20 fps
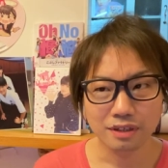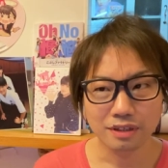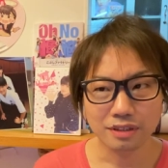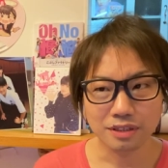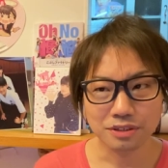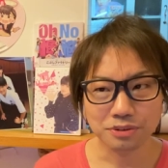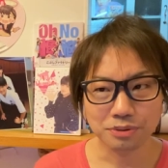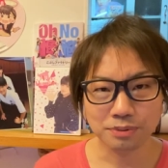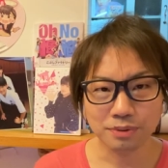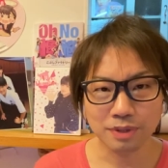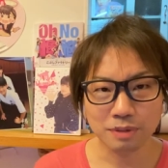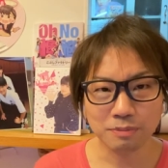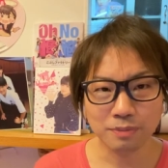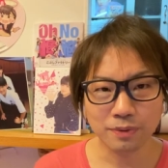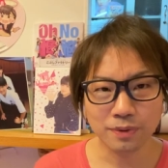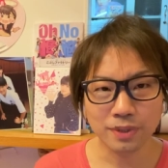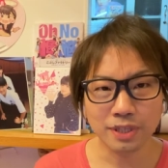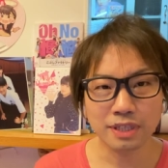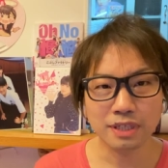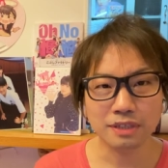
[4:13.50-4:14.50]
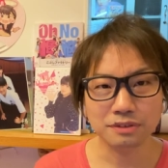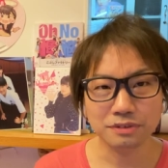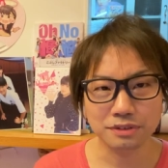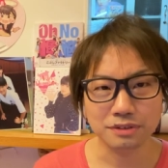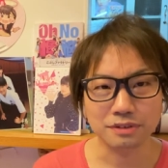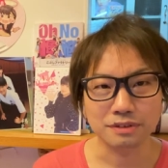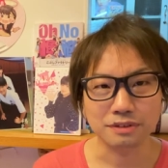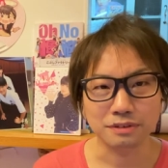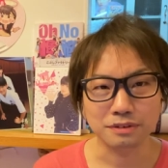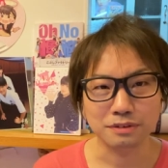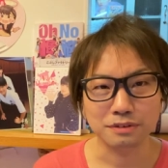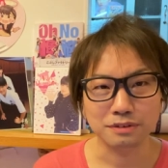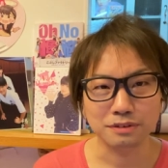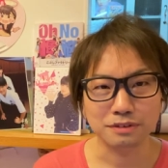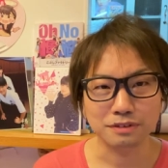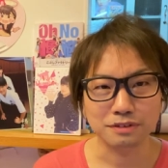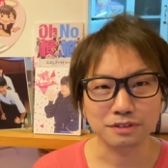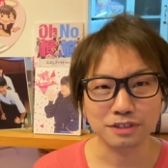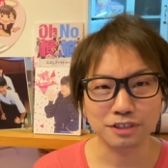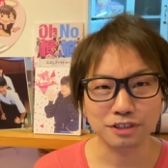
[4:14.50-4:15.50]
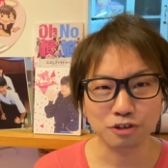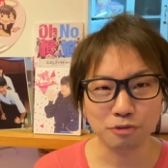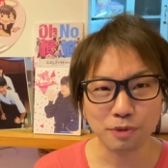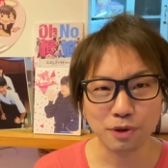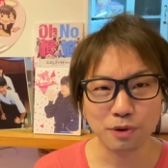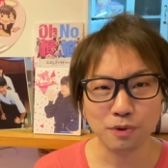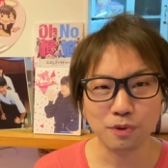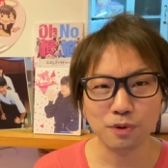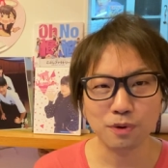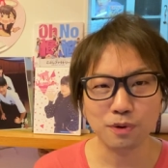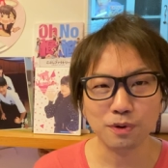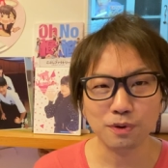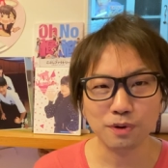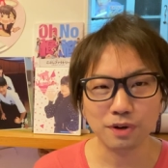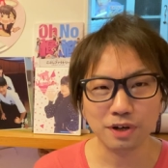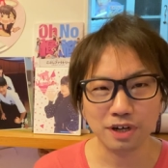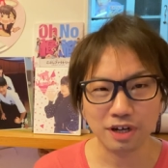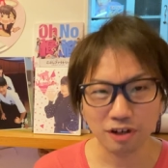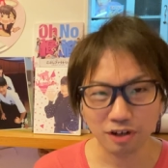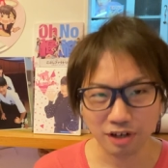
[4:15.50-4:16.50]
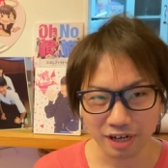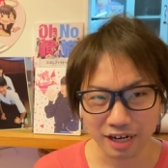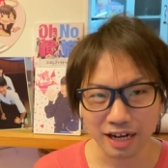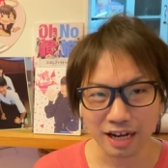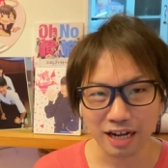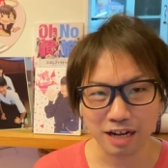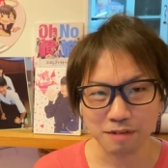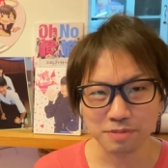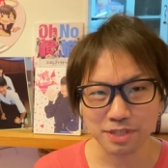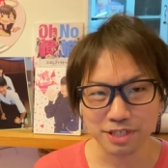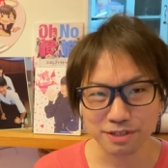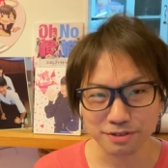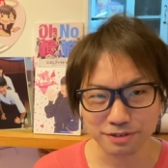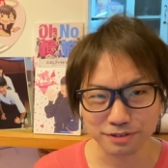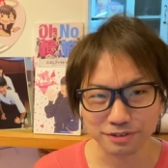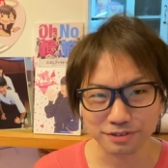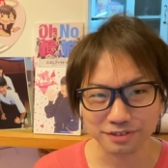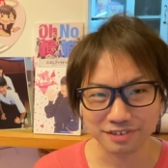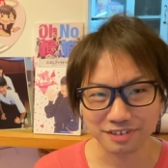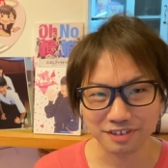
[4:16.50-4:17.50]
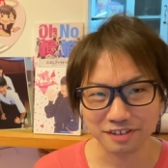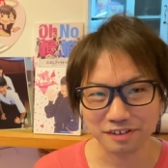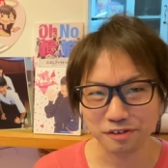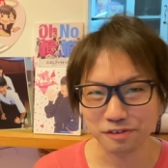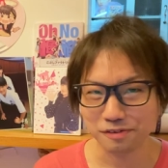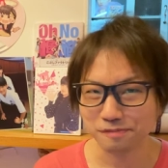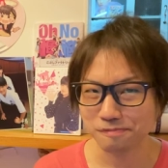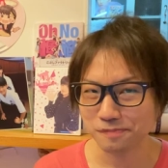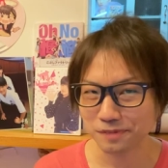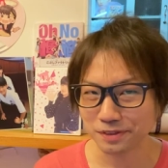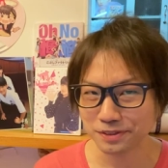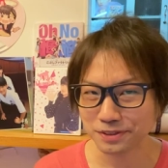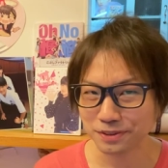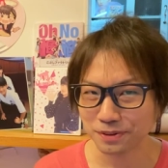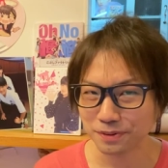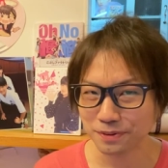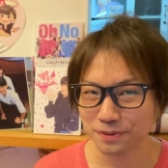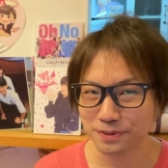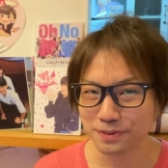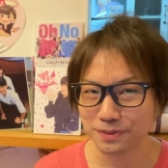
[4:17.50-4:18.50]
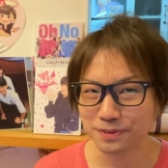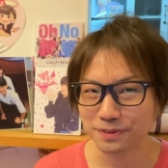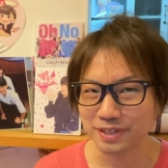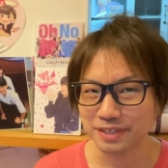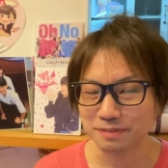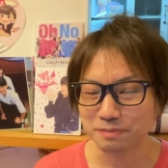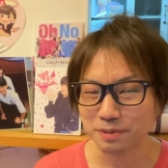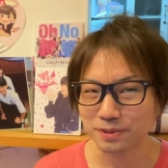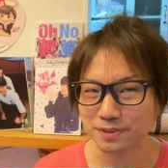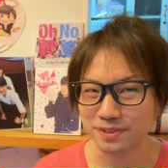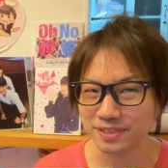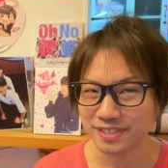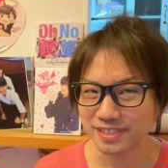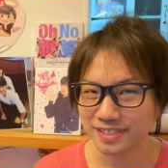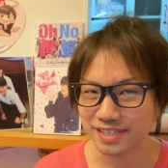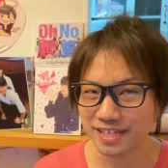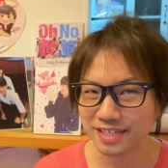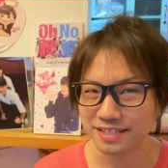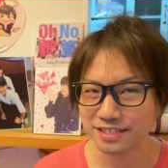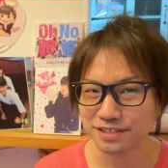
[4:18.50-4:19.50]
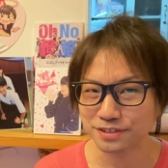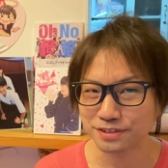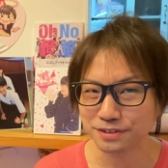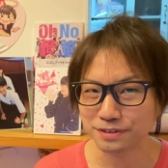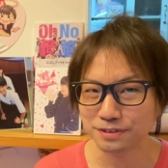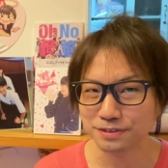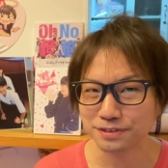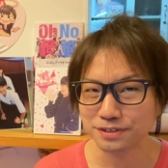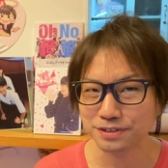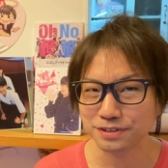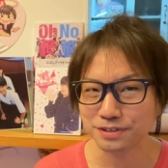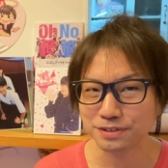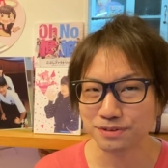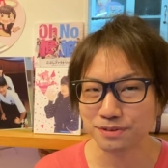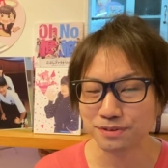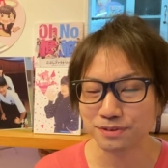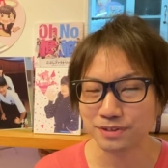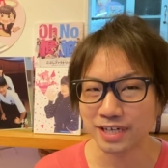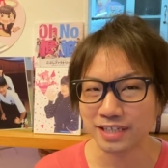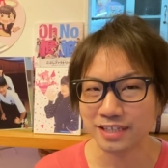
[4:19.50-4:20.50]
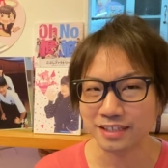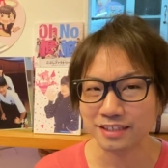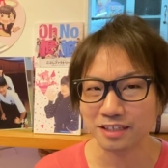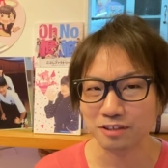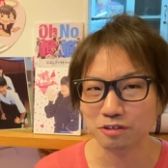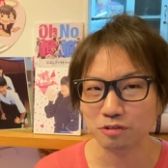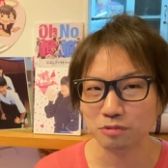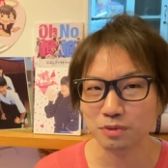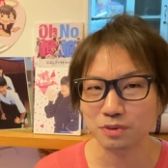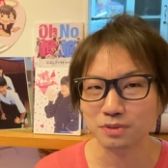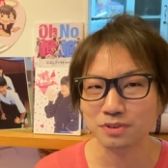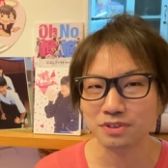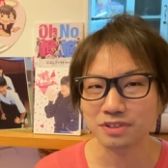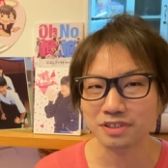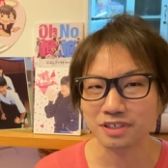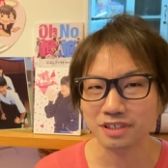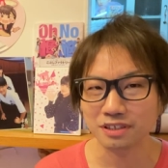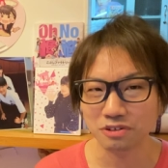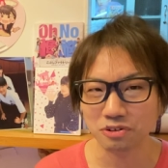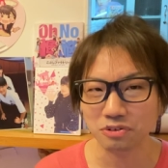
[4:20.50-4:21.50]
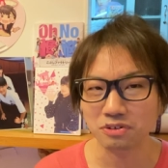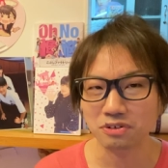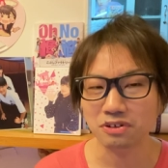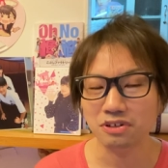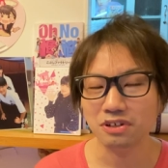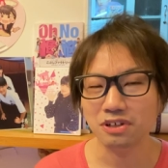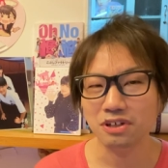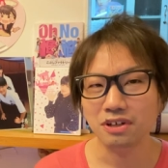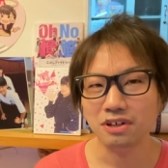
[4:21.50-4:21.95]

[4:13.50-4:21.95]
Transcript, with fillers: でそこが漏れなく日の目を浴びる、そういうのが僕にせんじゅうよん、じゅうごぐらいだったと思うんですけど、